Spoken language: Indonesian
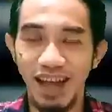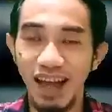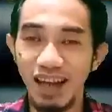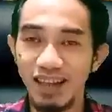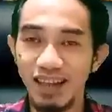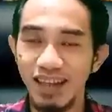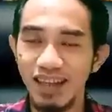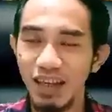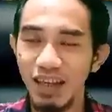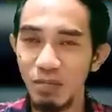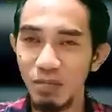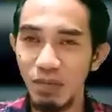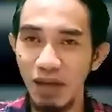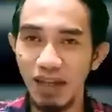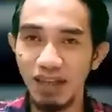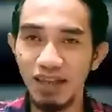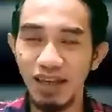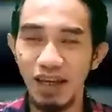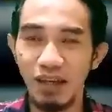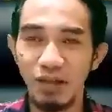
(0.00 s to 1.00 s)
Artinya
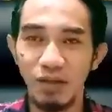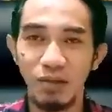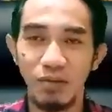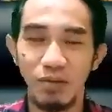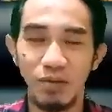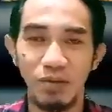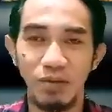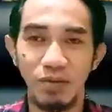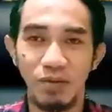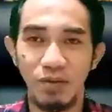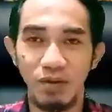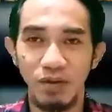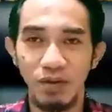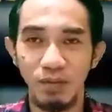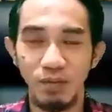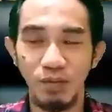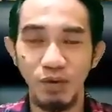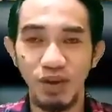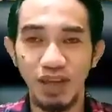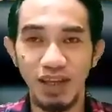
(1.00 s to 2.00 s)
banyak tuh
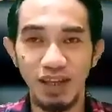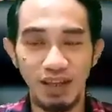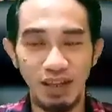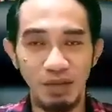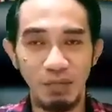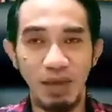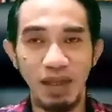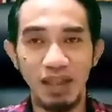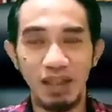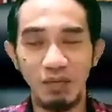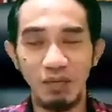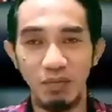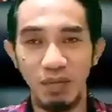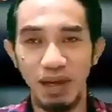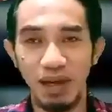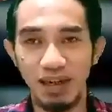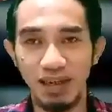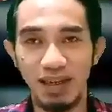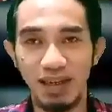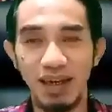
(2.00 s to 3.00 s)
mungkin
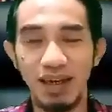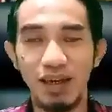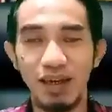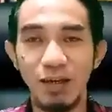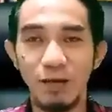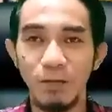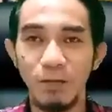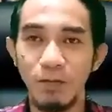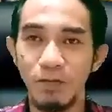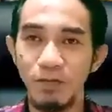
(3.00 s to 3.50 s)
teman-temannya